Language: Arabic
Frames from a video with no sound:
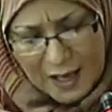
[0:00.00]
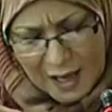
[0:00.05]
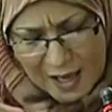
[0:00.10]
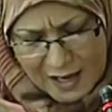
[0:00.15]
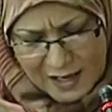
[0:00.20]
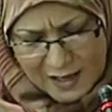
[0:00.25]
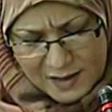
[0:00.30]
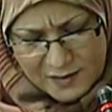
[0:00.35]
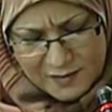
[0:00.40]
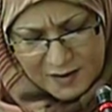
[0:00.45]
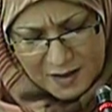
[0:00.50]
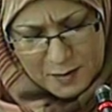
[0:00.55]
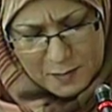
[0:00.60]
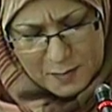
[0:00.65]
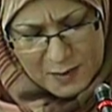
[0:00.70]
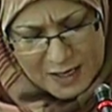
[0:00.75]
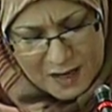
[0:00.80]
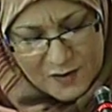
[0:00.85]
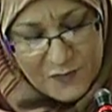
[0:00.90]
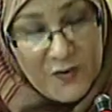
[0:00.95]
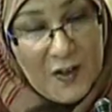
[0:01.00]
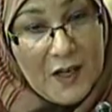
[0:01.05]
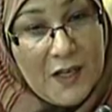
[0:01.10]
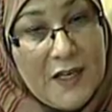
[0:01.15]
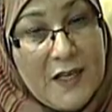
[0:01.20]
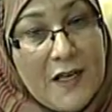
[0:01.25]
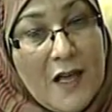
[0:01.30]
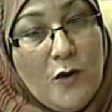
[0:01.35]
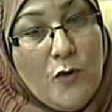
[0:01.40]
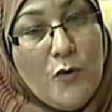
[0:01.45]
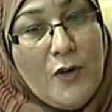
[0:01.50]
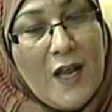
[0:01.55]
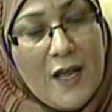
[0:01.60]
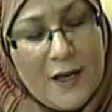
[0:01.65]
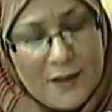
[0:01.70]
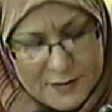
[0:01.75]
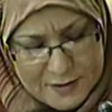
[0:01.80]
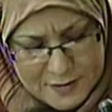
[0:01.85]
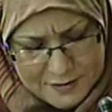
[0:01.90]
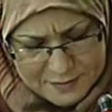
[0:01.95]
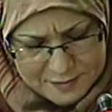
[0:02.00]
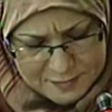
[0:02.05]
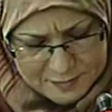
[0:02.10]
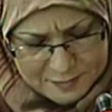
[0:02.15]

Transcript: أي تنمية فعلية هناك